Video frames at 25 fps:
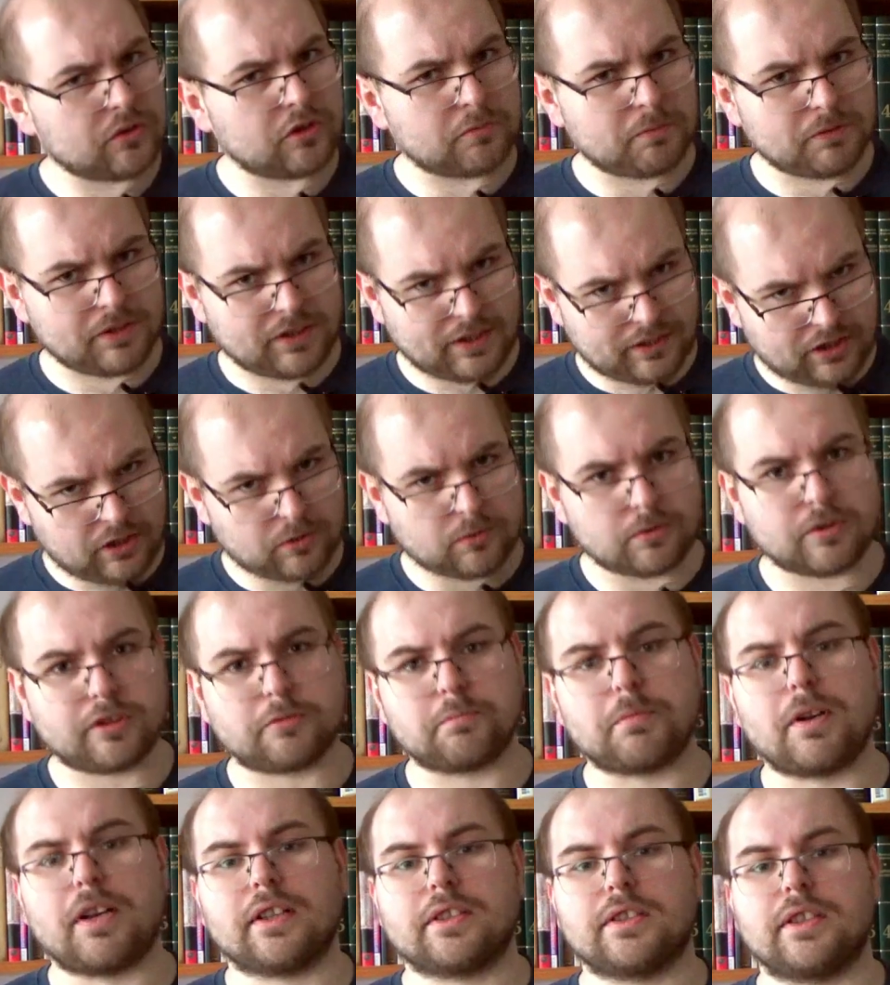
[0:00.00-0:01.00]
To już będzie taki
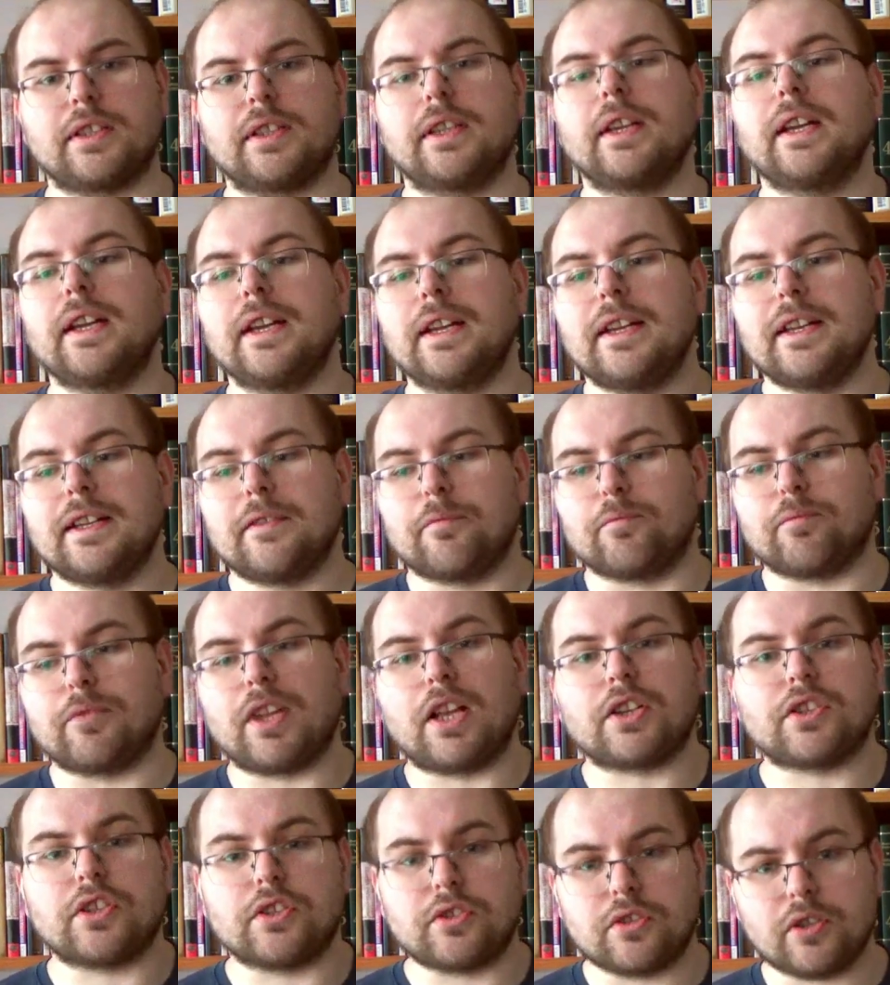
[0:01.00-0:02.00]
kurs bardziej
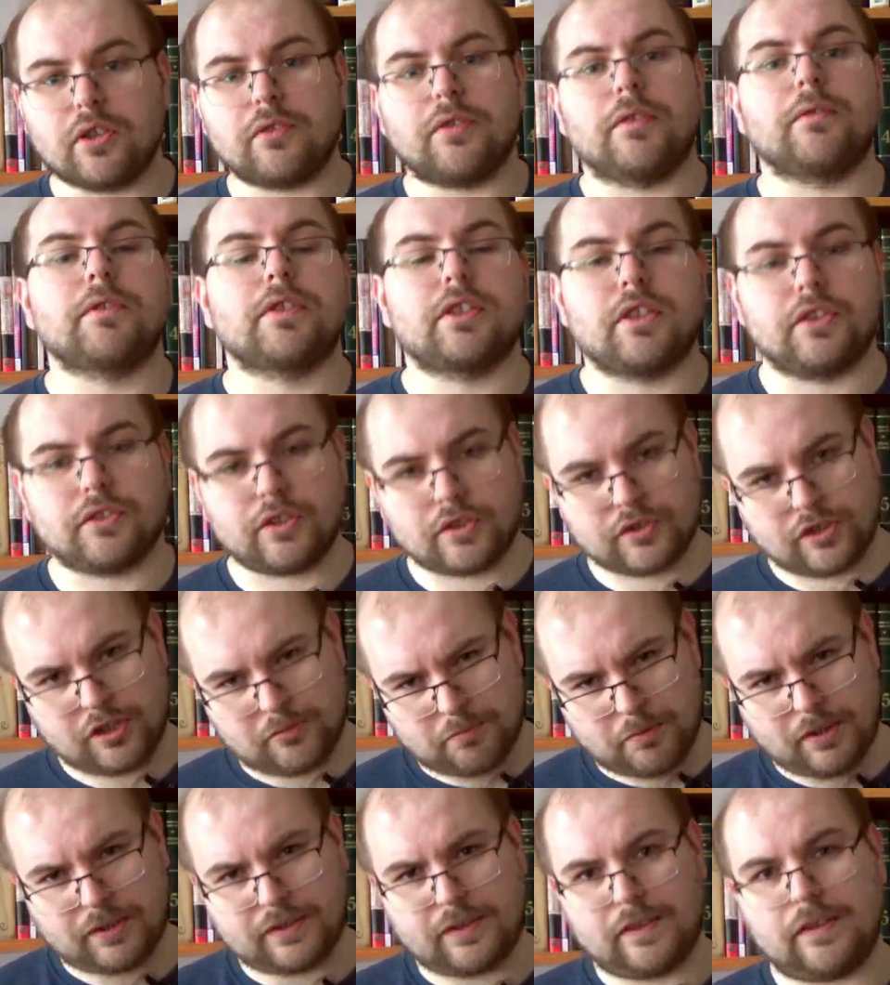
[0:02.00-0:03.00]
narzędziowy, myślę, że też
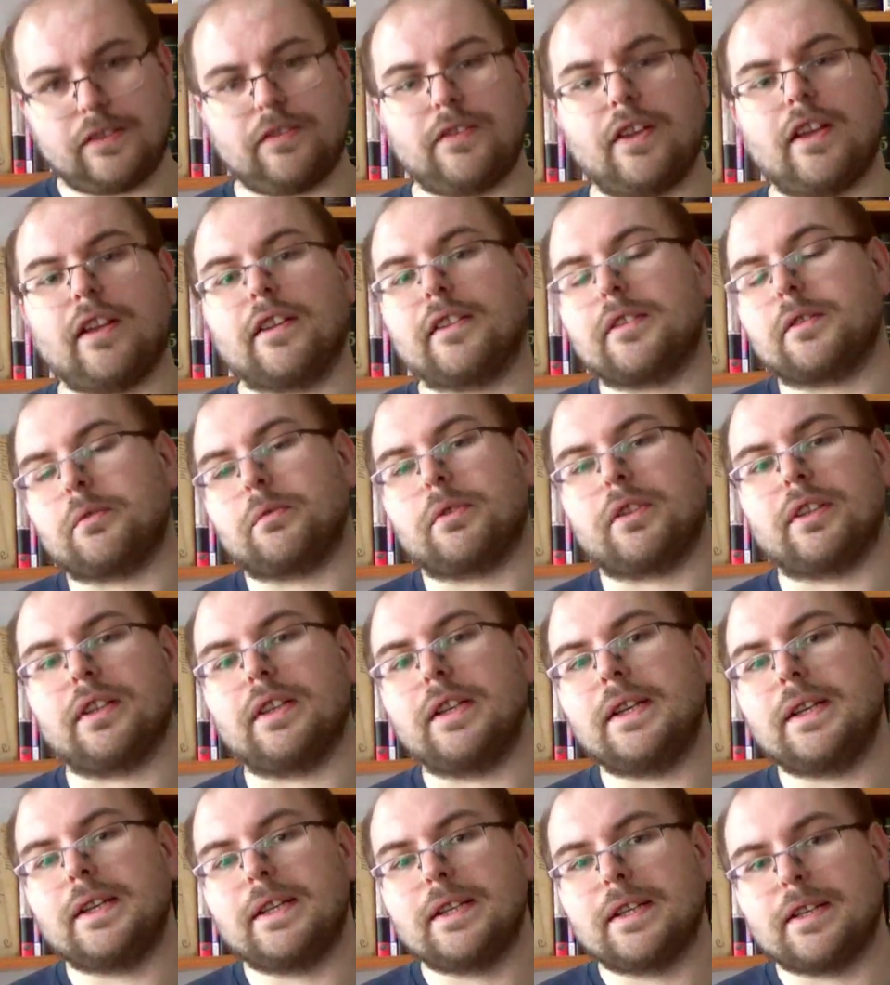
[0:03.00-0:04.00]
trochę bardziej zwięzły,
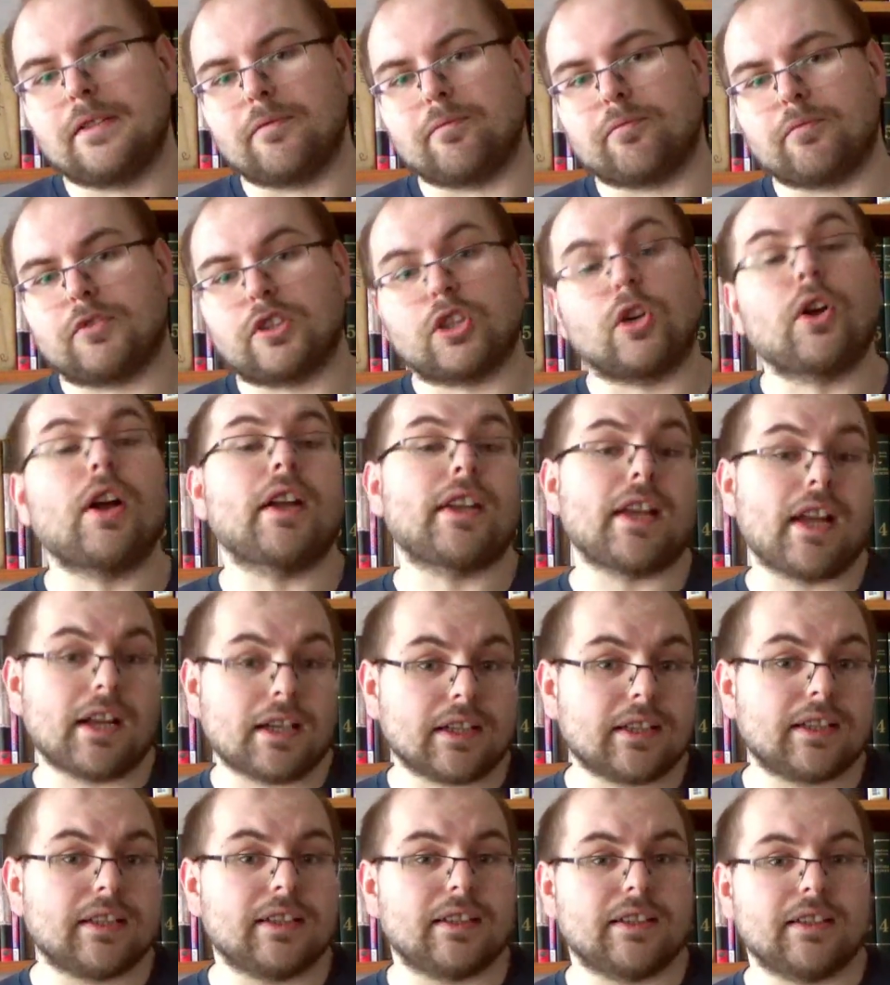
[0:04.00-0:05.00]
mm, trochę
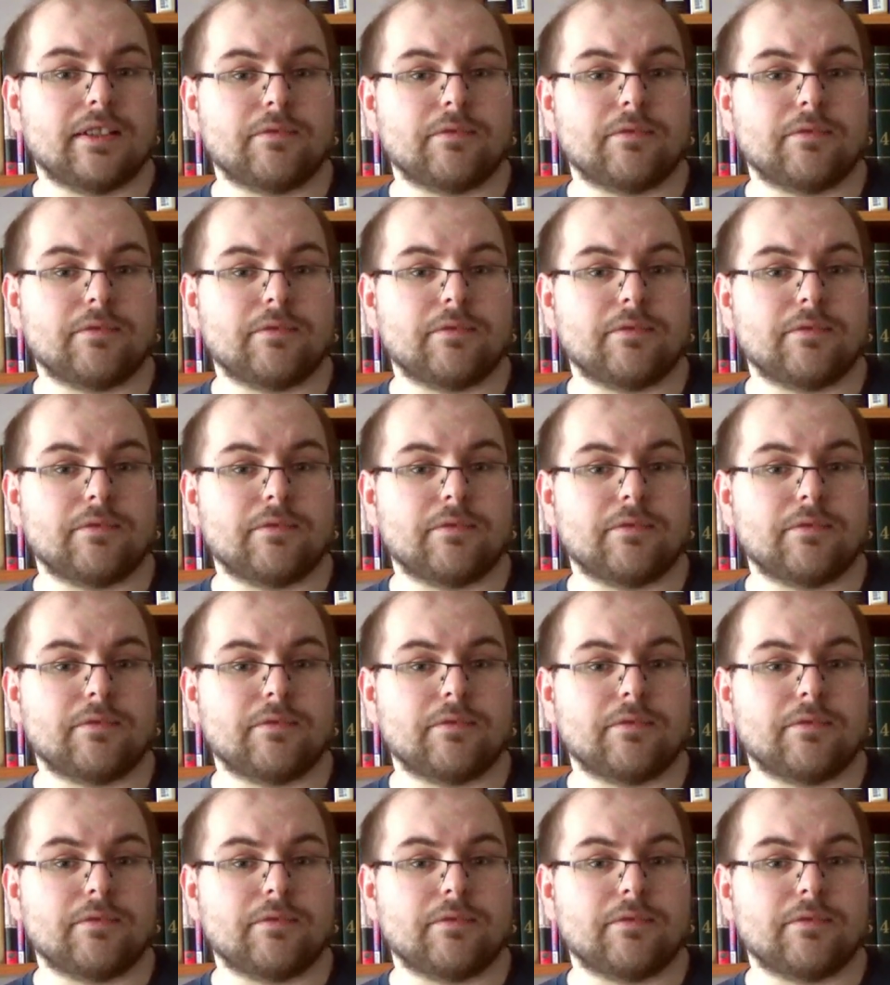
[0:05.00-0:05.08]
jak